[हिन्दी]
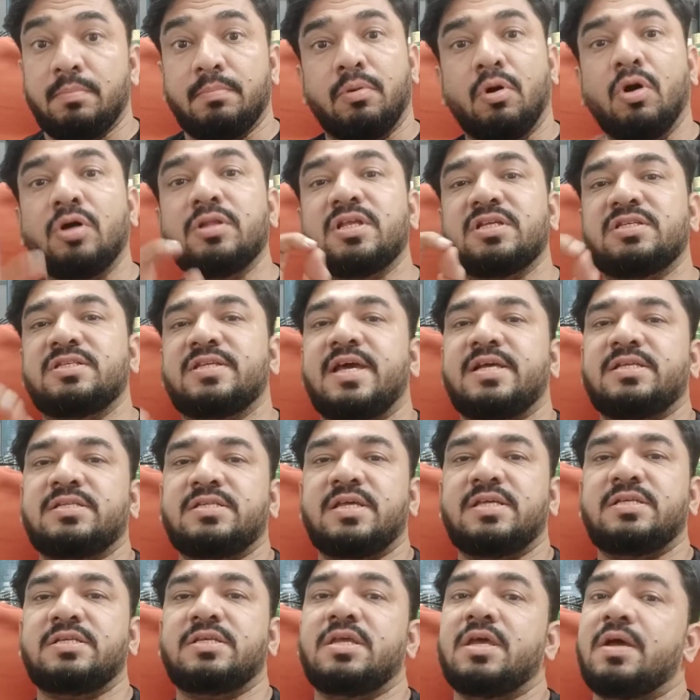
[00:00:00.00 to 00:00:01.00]
बहुत अच्छा
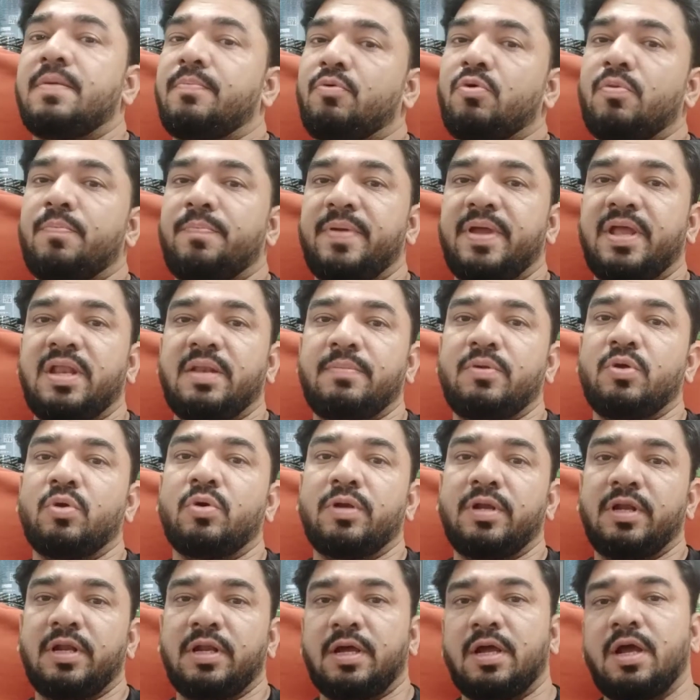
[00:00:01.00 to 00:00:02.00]
एक्सरसाइज किया आपको पेन भी
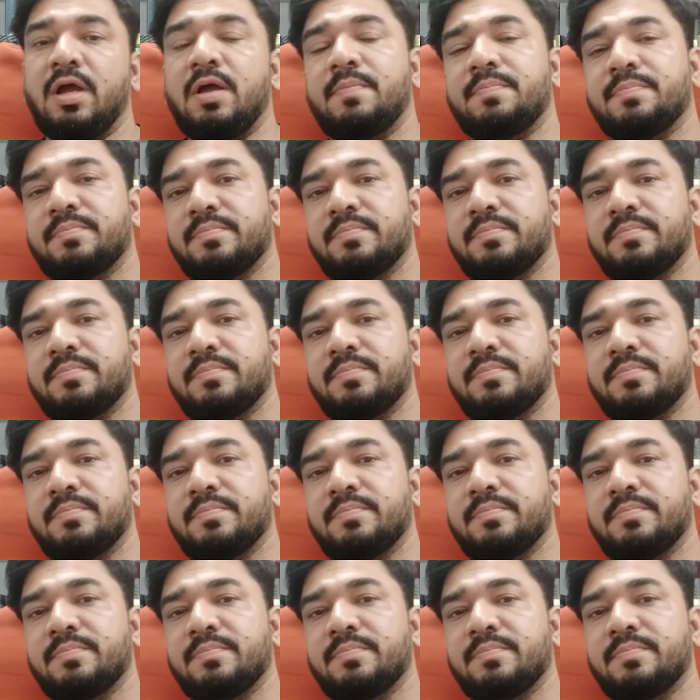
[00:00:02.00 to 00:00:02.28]
होने लगा